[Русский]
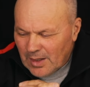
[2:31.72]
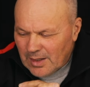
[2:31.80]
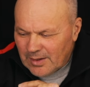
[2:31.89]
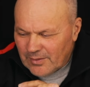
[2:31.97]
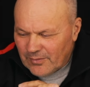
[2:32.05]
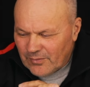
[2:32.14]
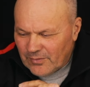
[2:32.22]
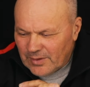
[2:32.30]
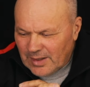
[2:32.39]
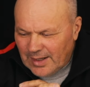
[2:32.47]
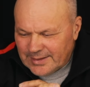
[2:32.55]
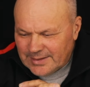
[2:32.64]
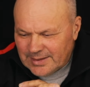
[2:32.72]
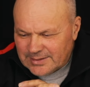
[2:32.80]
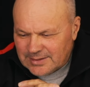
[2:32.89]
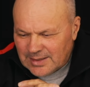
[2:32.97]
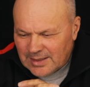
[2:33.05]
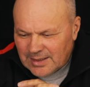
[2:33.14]
э, в
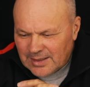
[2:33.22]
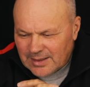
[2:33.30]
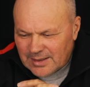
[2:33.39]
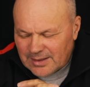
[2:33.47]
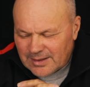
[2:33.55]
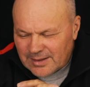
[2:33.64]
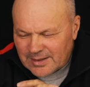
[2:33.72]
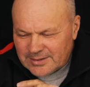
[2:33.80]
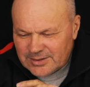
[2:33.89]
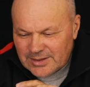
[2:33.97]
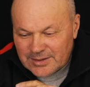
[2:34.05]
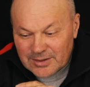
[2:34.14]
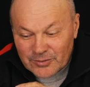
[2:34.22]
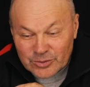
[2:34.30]
адрес растения.